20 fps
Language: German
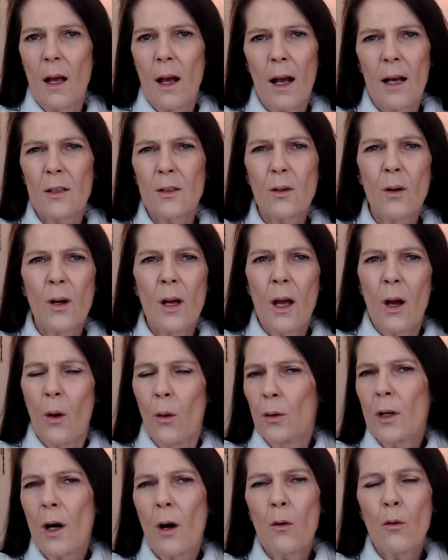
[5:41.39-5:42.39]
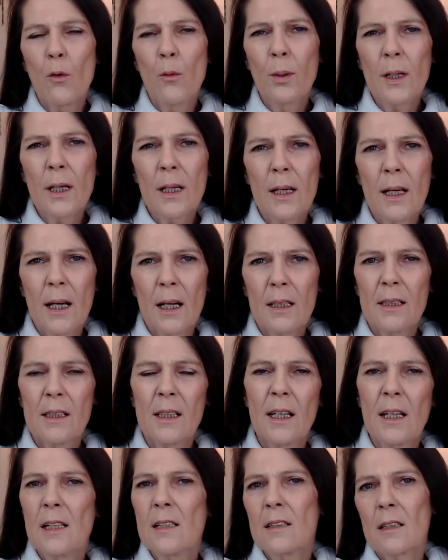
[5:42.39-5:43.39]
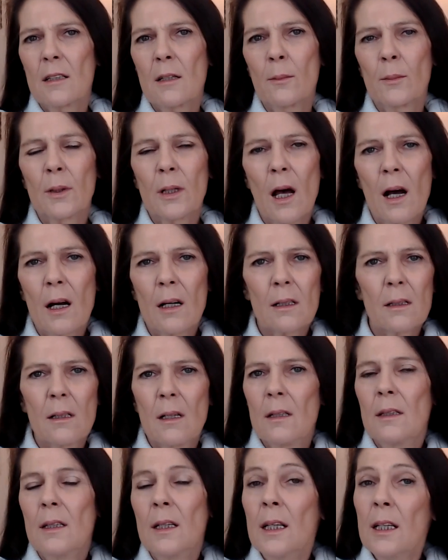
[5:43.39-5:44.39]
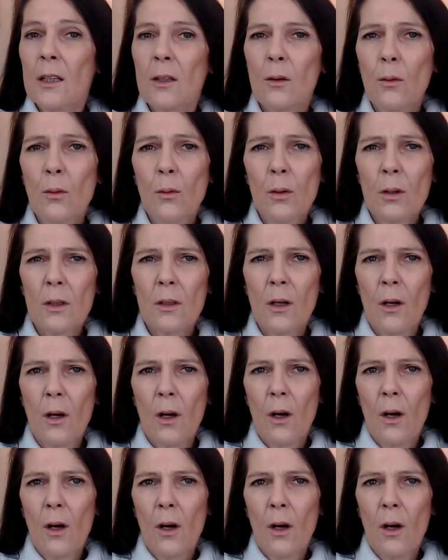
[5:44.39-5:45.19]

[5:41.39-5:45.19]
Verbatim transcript: Also, oder auch umgekehrt, dir geht es an einem Tag nicht gut